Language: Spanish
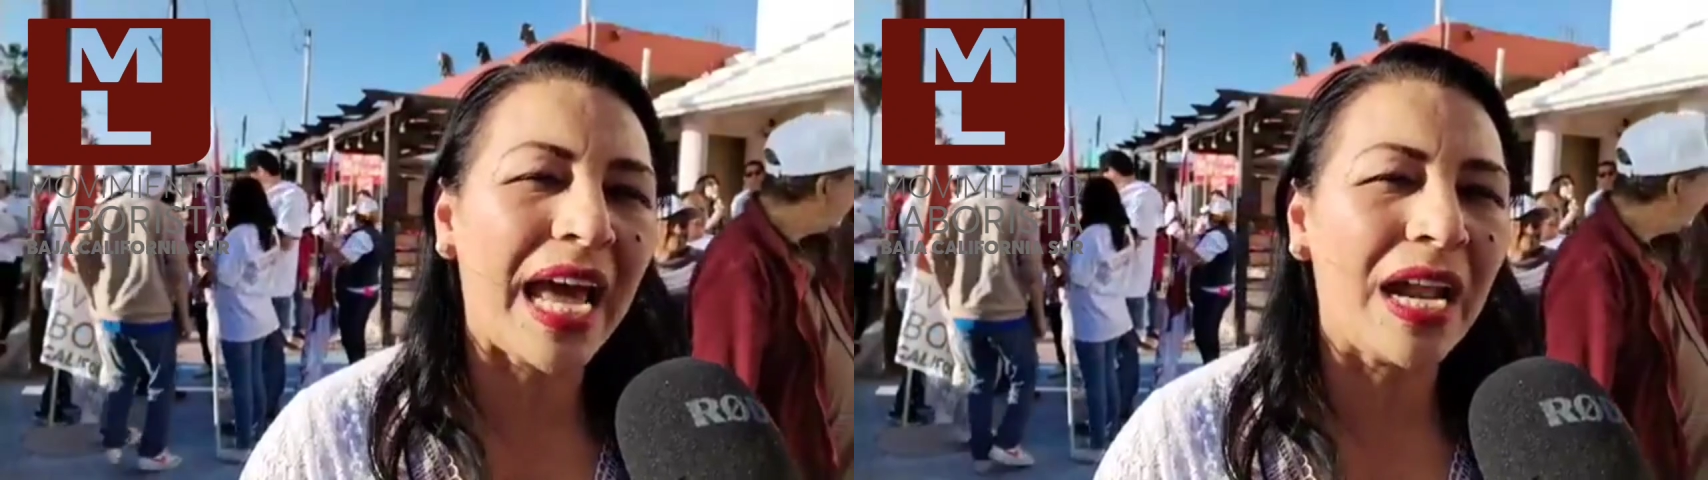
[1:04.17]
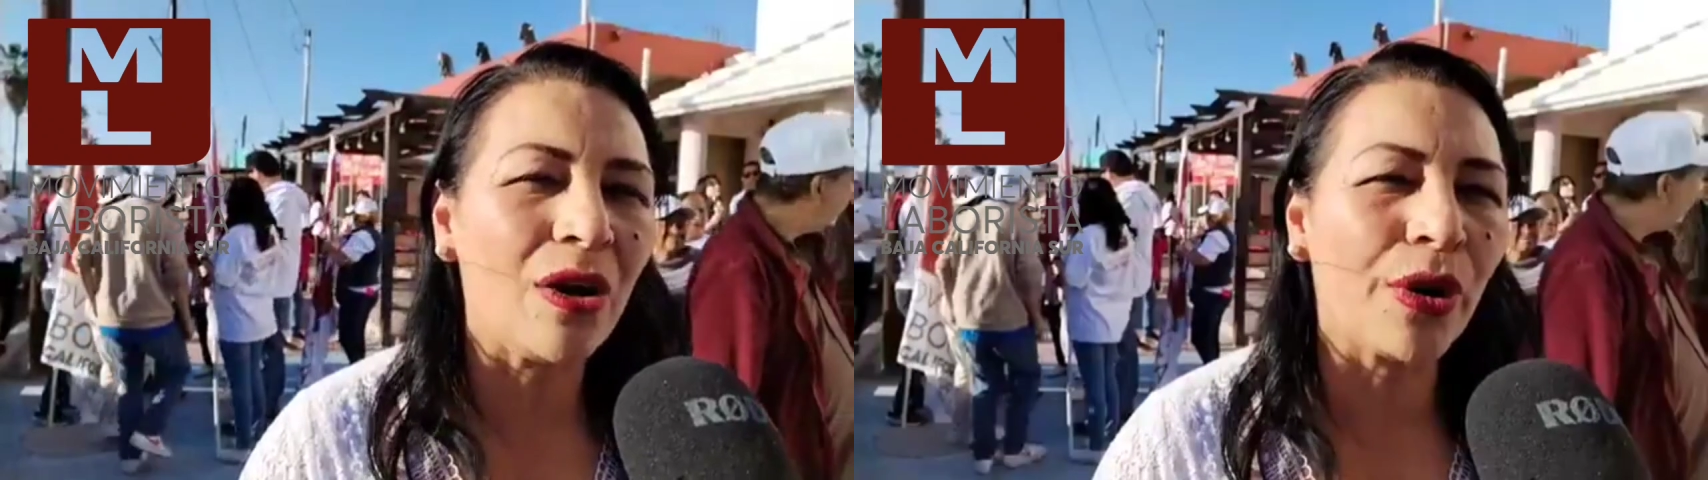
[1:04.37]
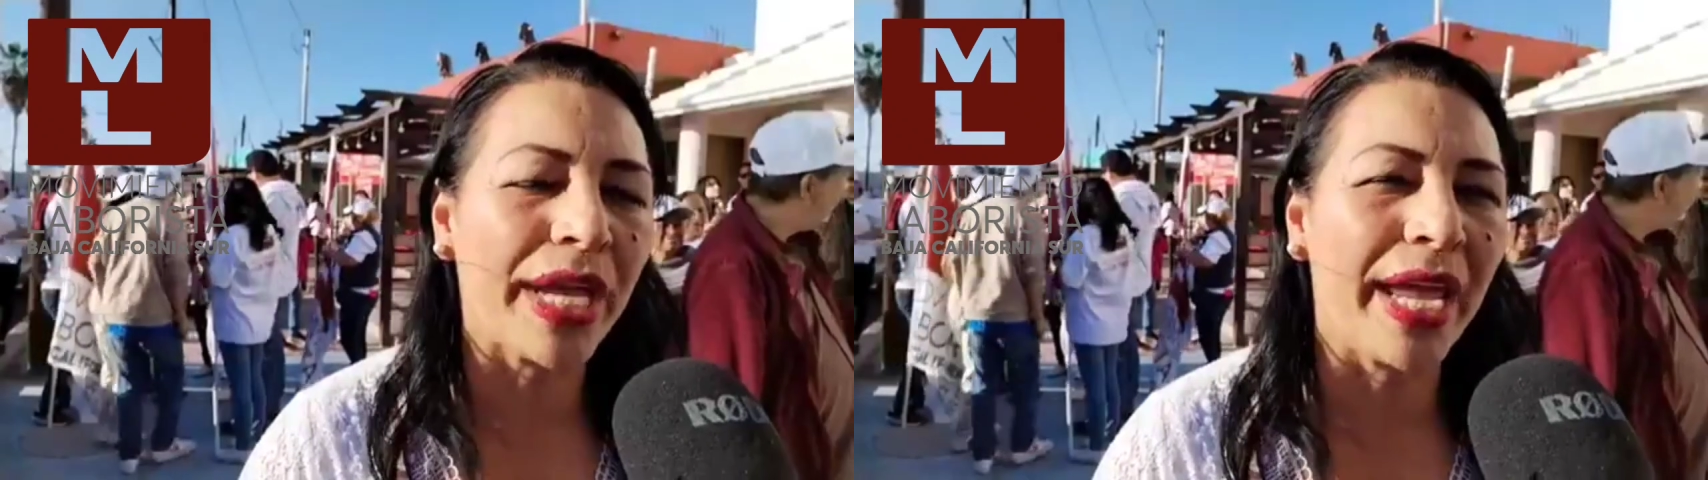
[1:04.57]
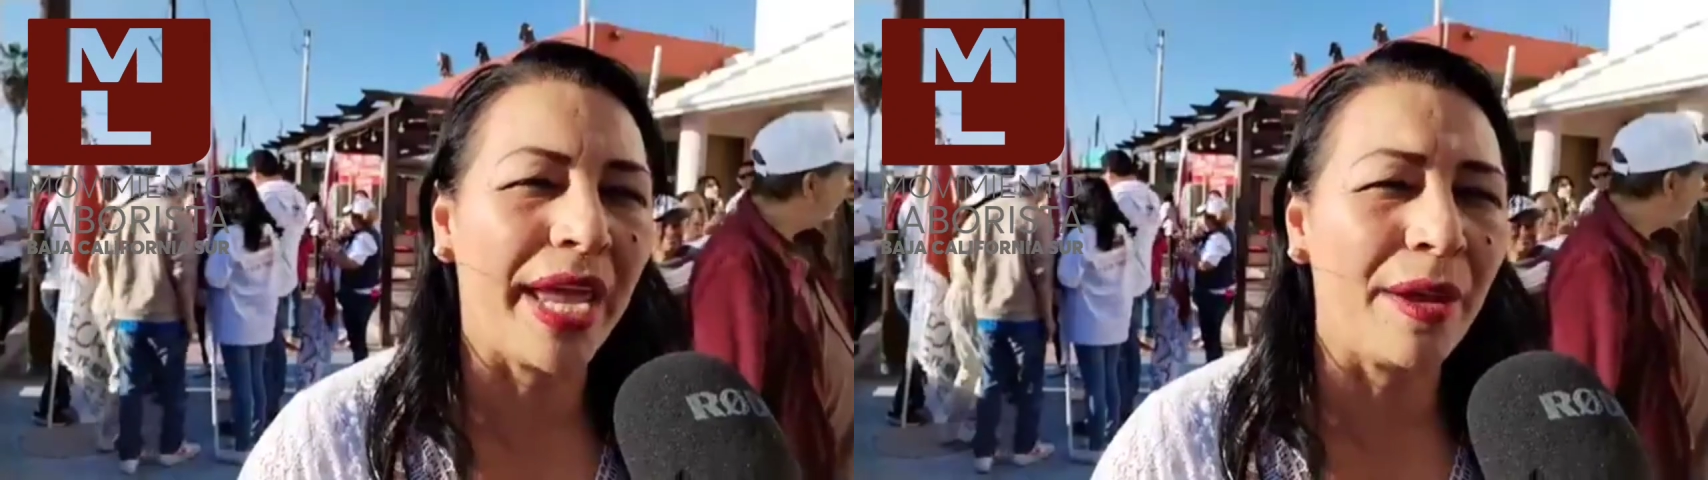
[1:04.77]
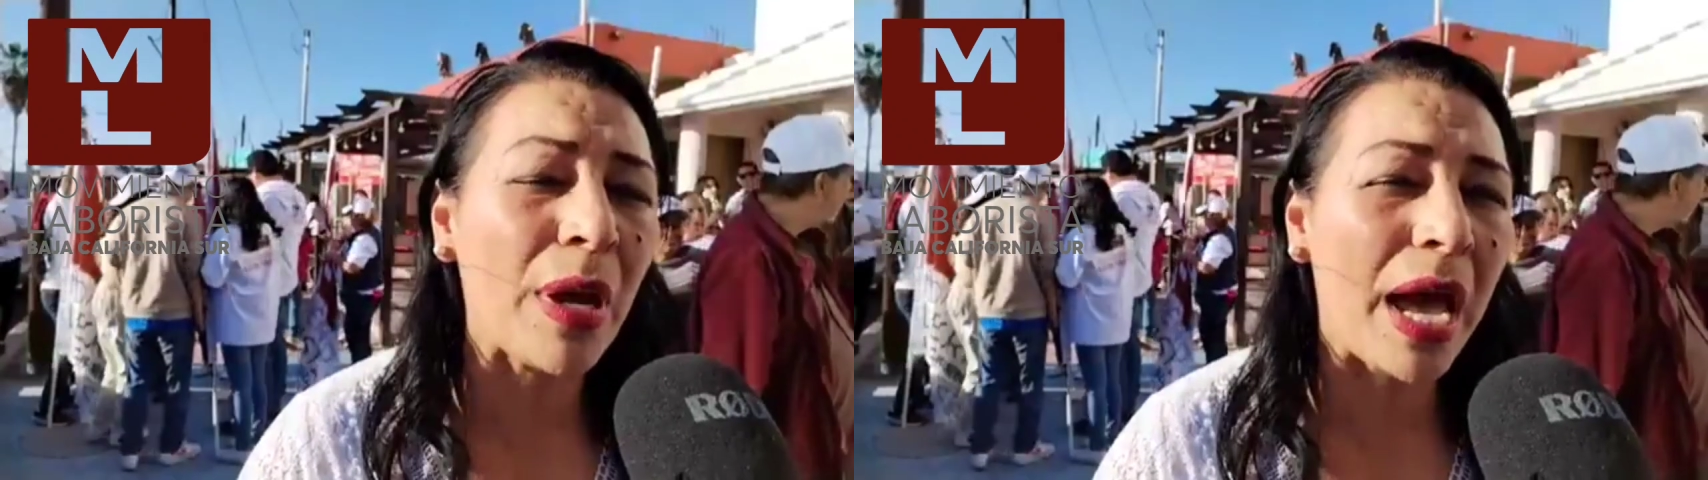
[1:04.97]
a lo
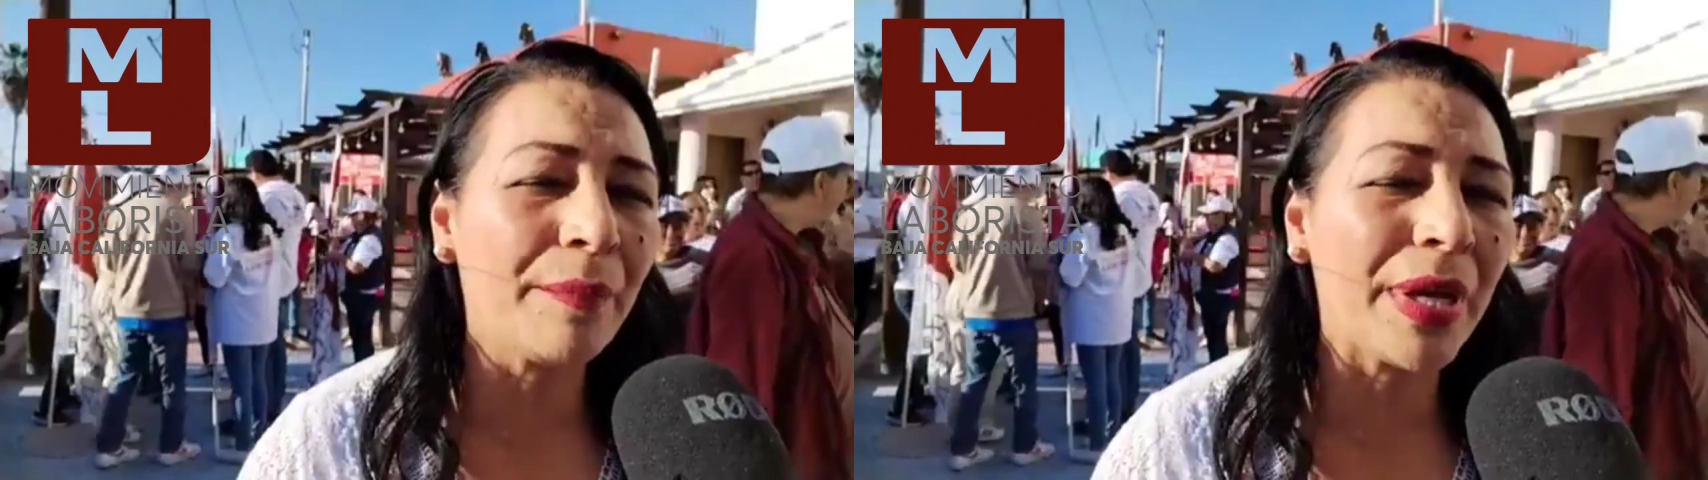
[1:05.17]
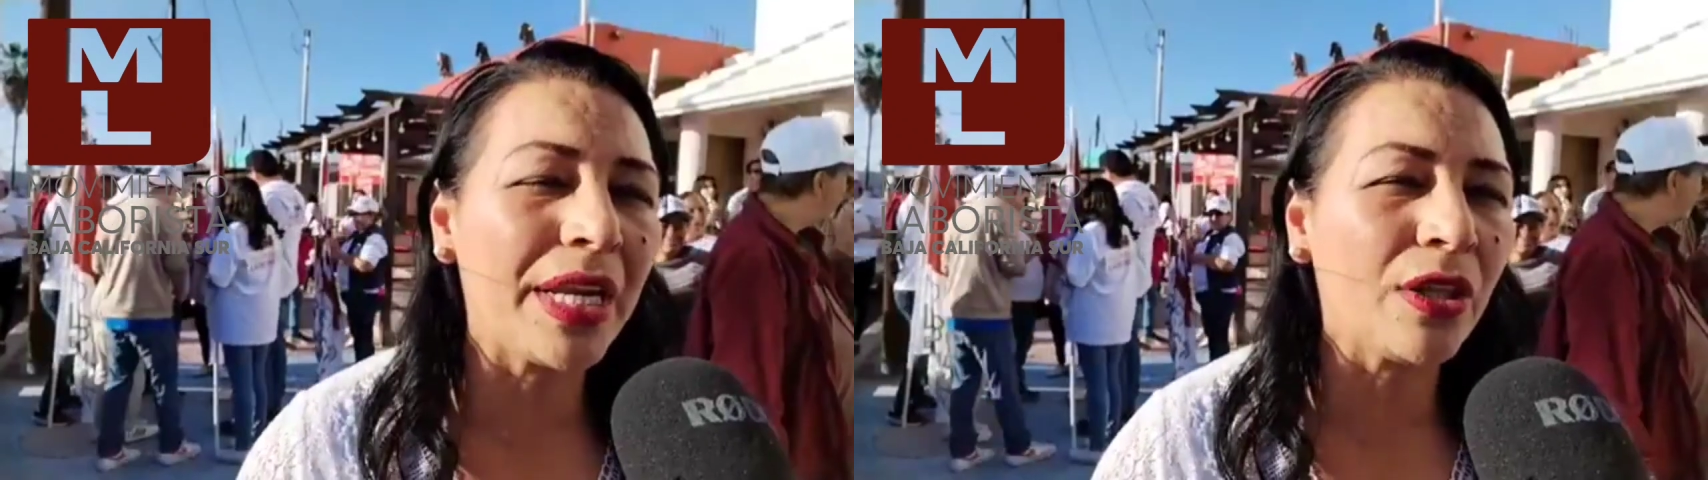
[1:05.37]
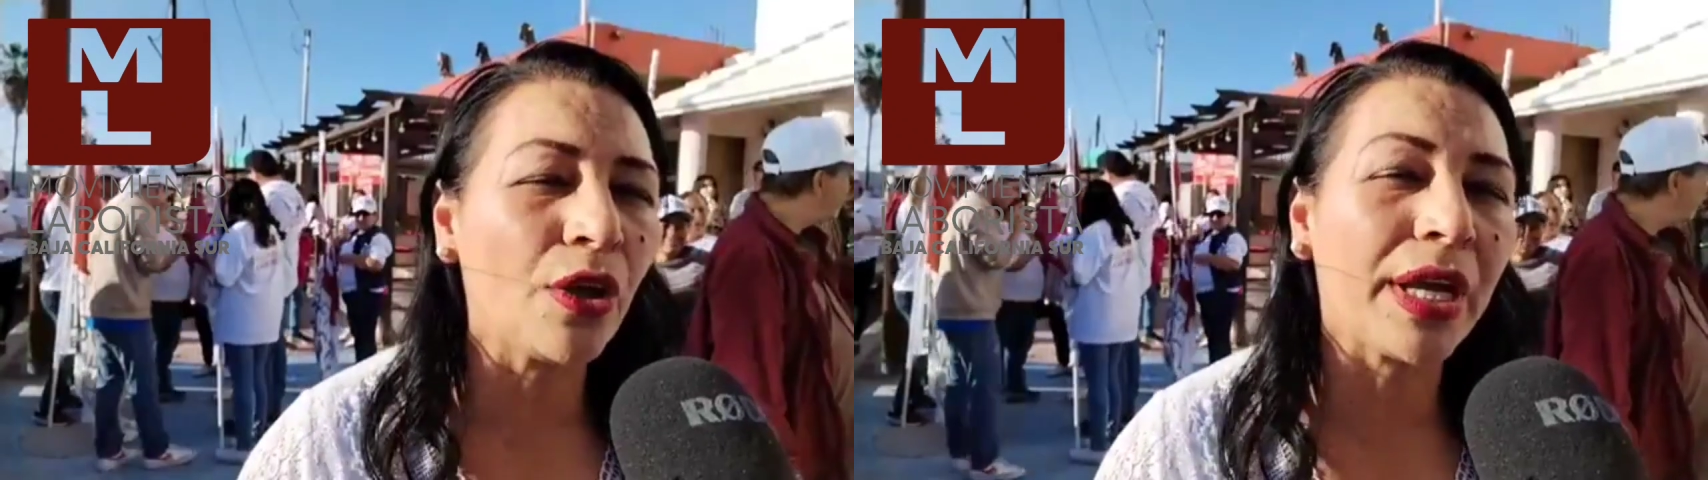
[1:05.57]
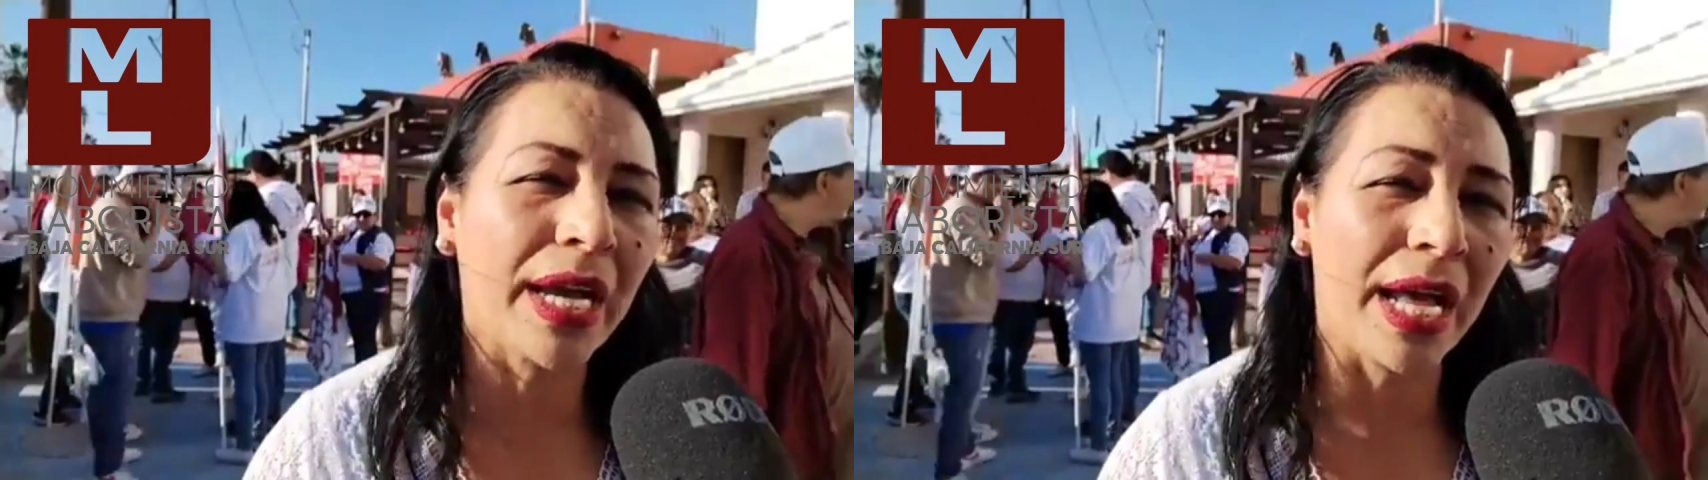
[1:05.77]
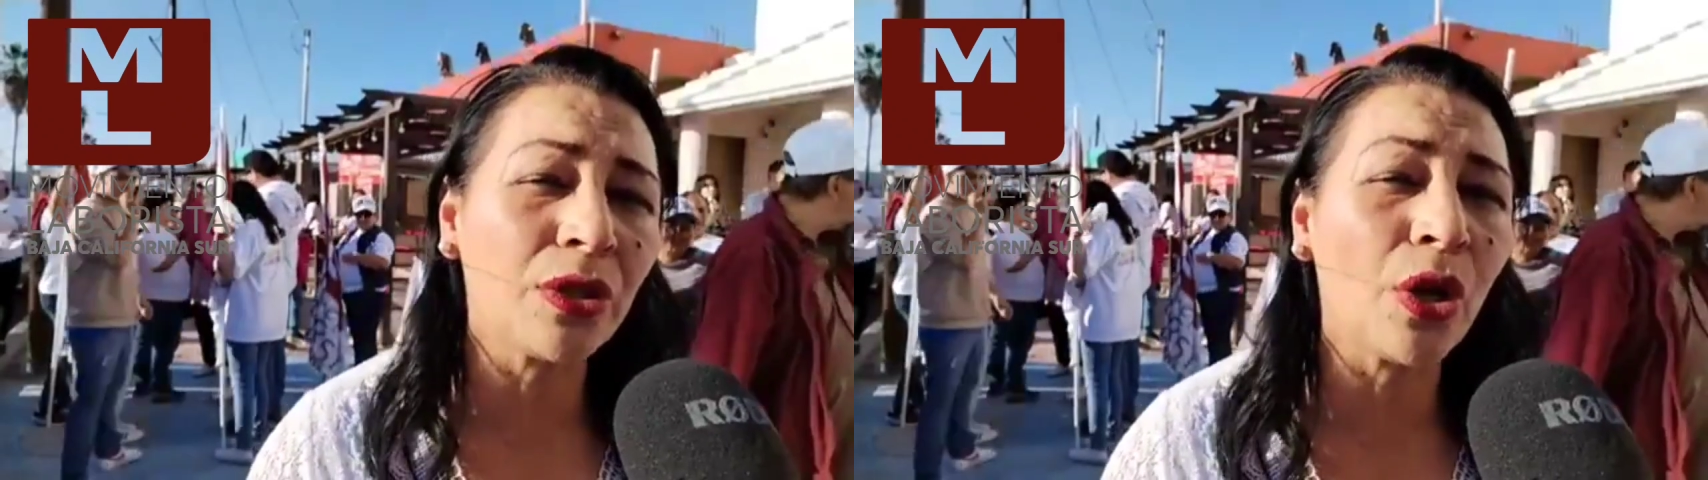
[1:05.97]
que han venido
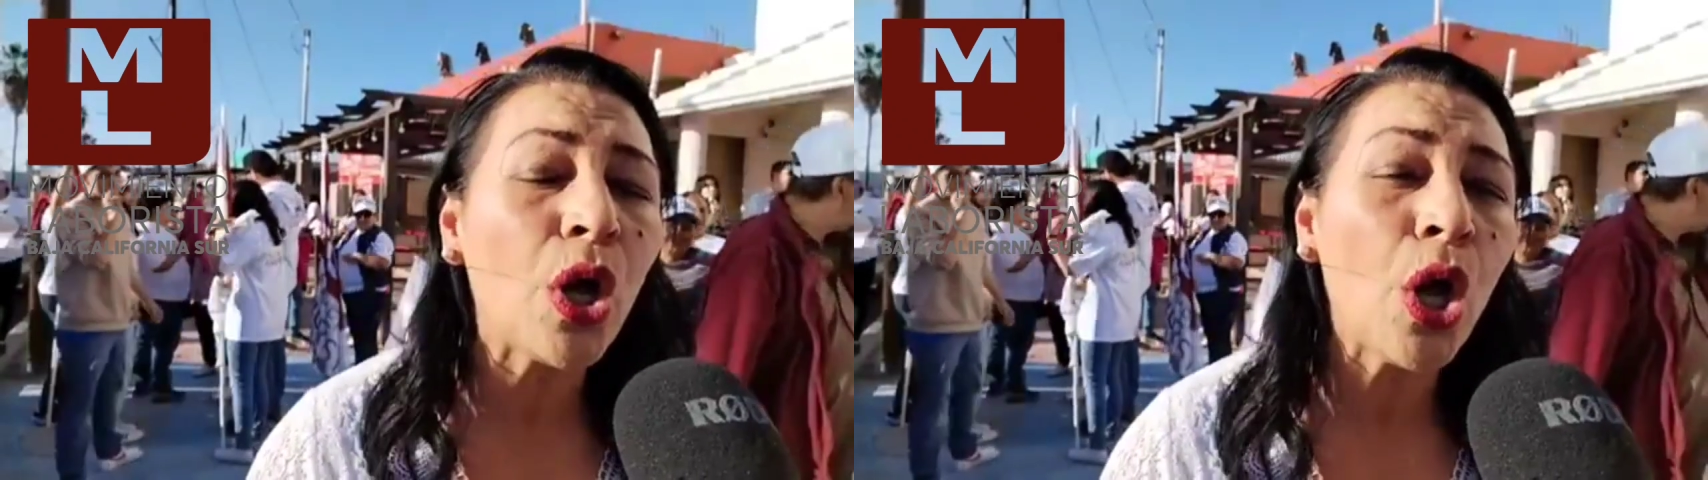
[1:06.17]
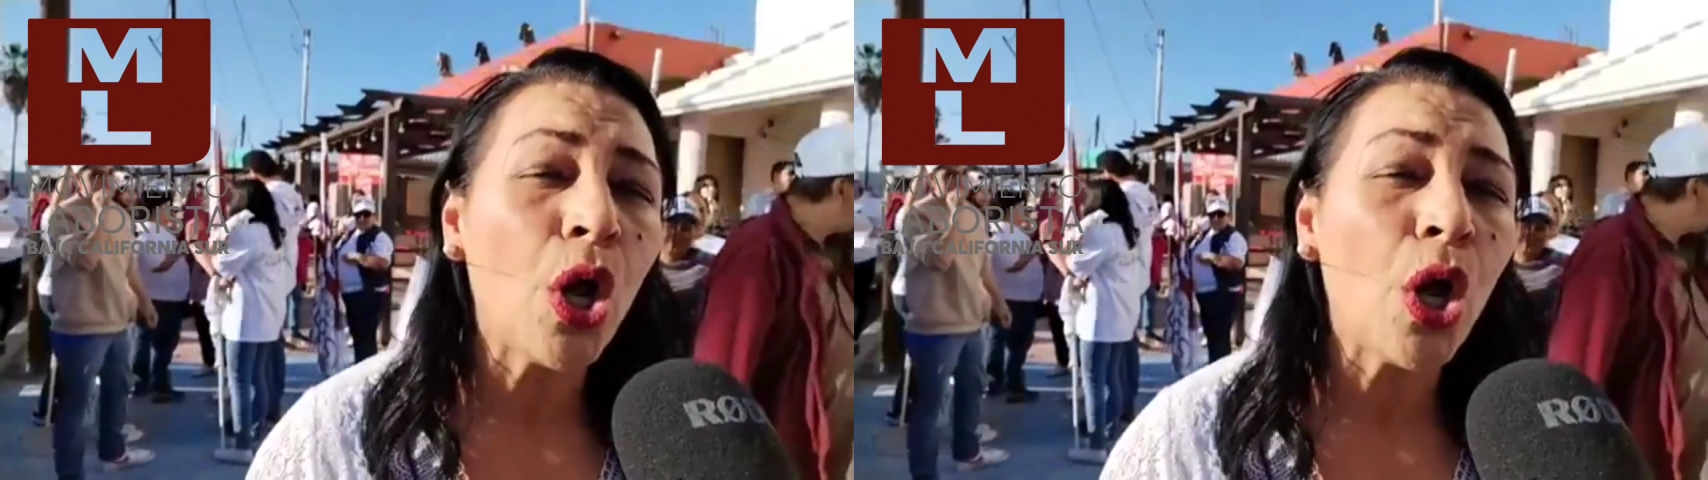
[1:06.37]
dejando